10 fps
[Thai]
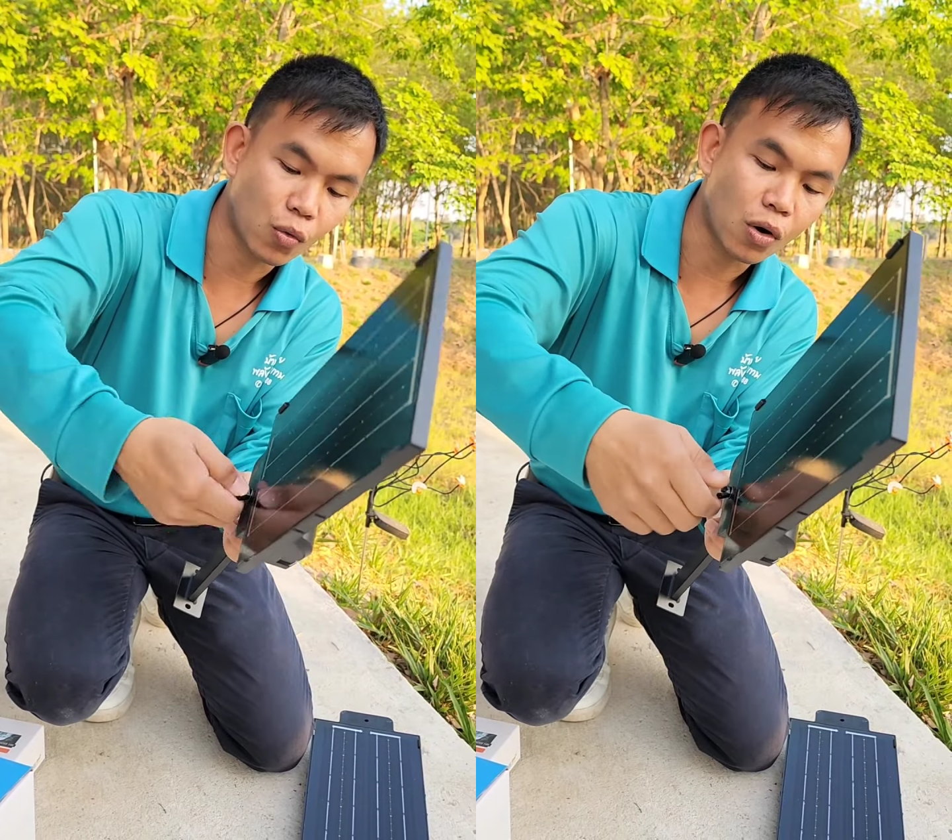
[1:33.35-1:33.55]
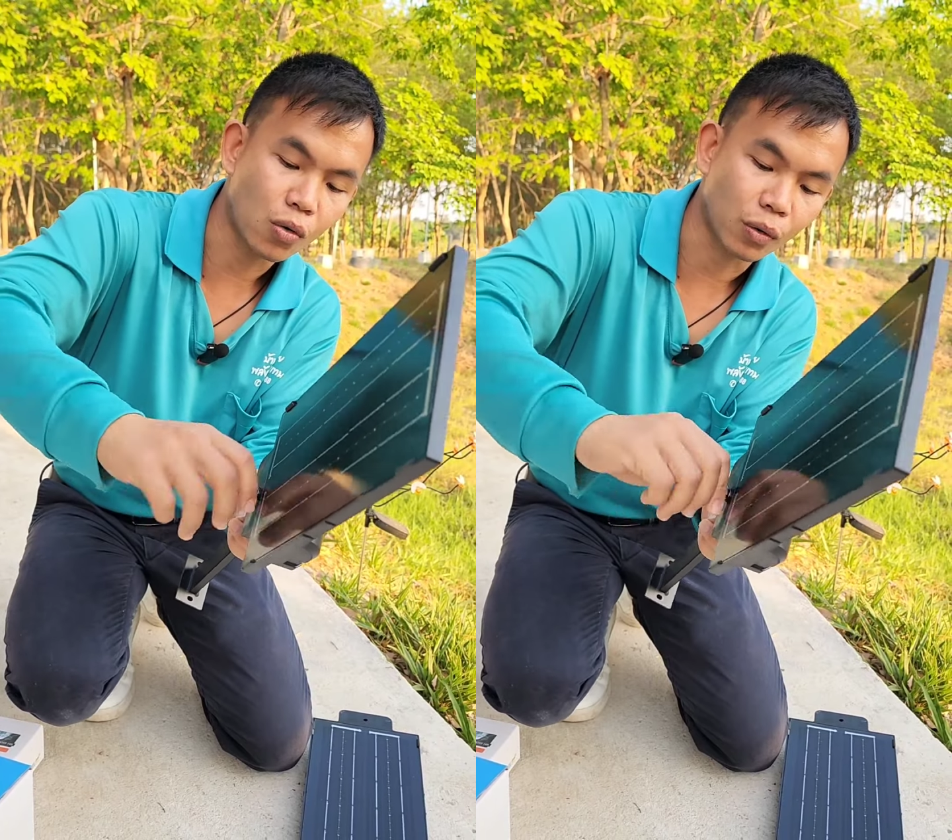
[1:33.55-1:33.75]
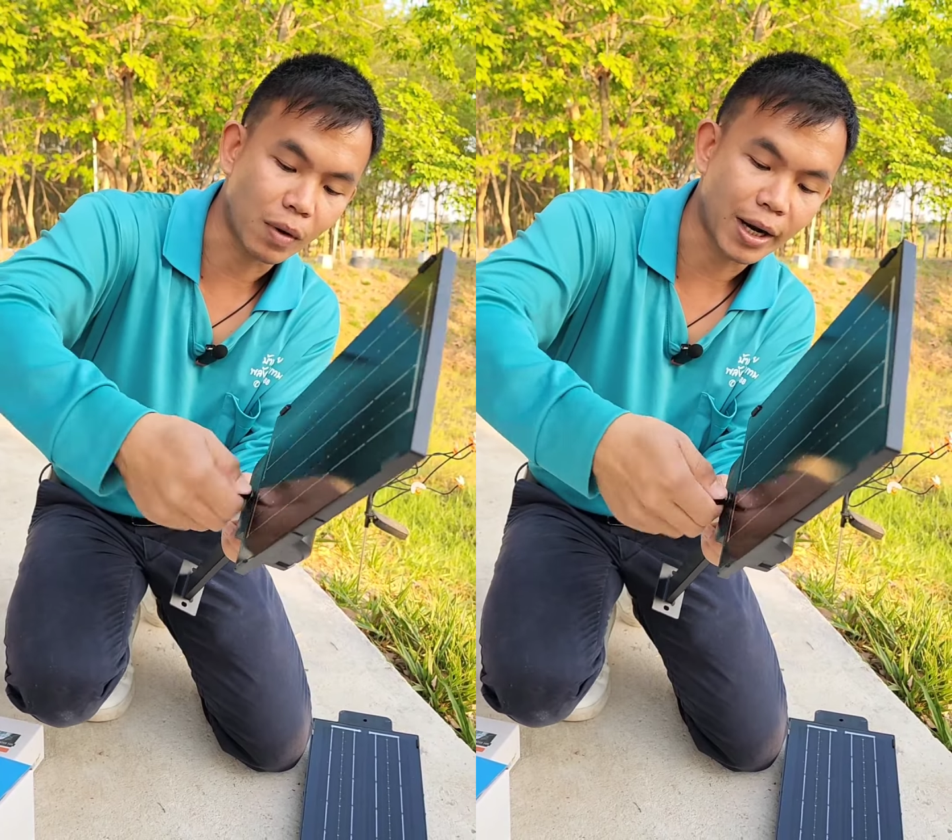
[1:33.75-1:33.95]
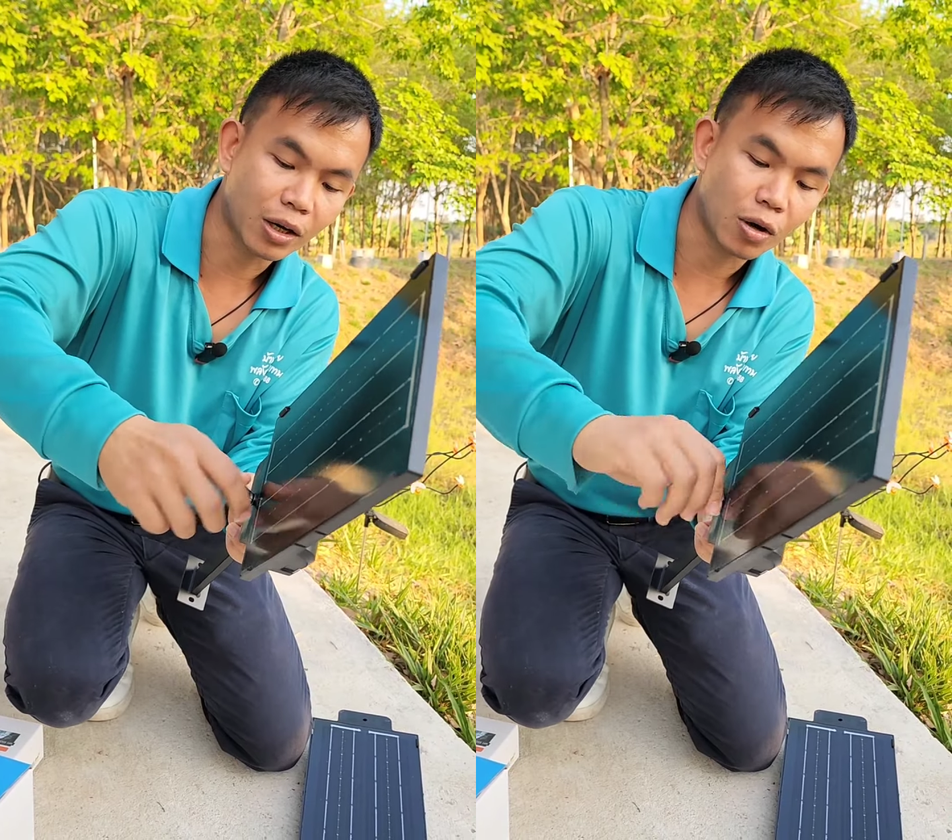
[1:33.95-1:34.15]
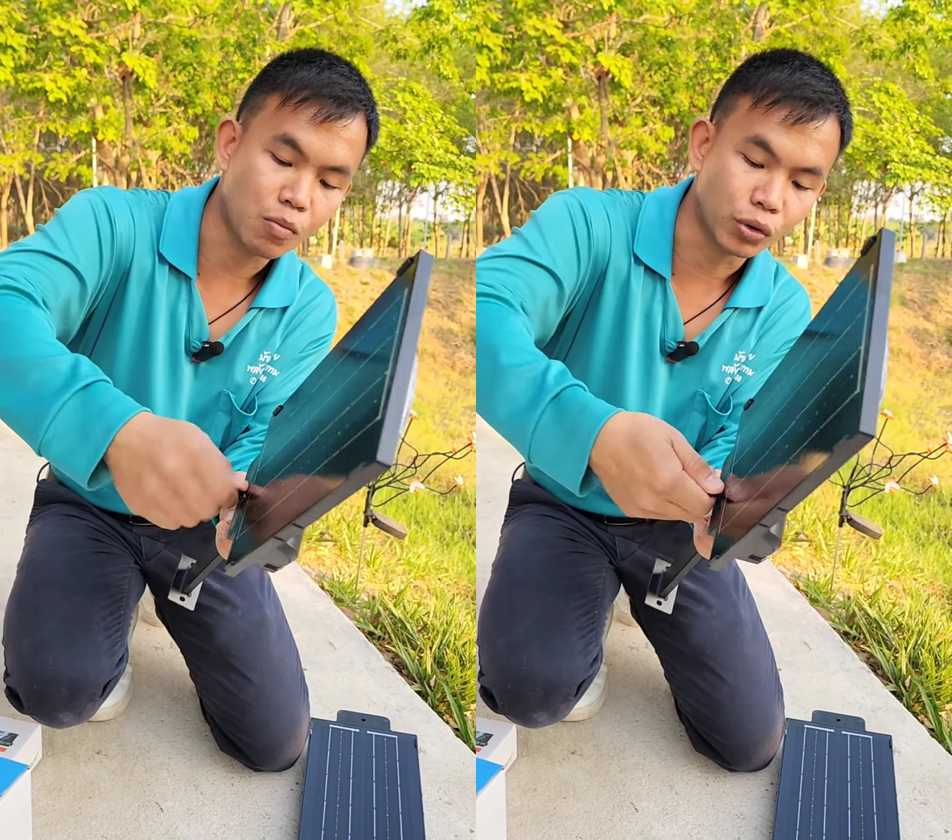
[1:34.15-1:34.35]
ควงกดไว้
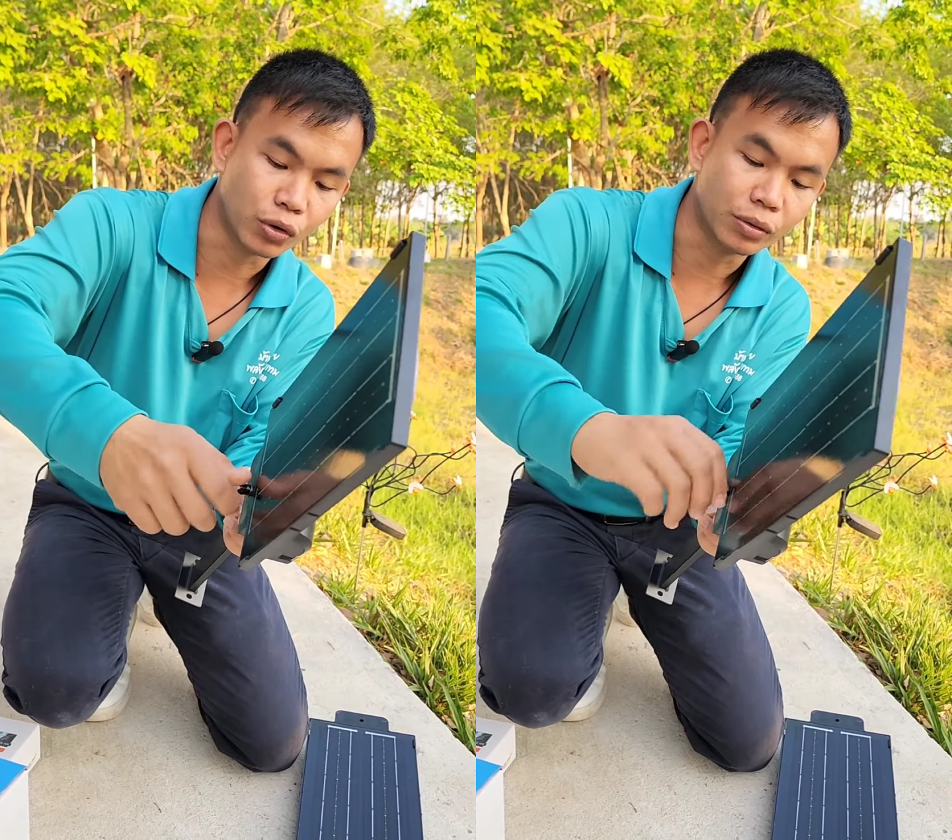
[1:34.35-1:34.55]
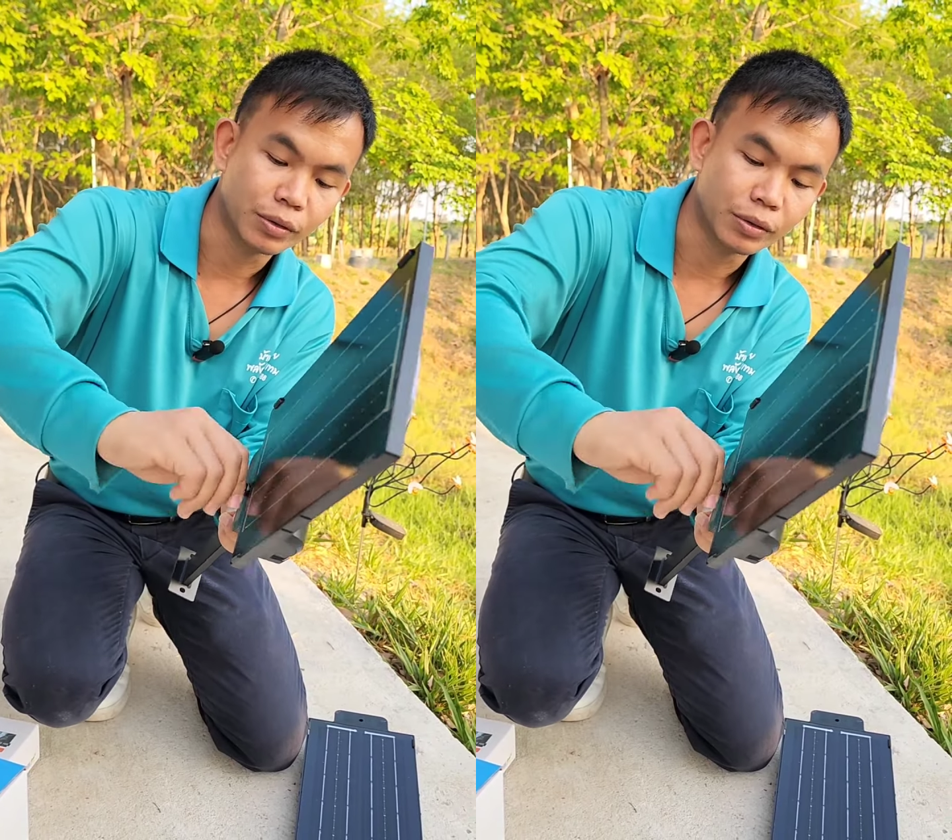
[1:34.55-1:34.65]
แล้วก็หมุน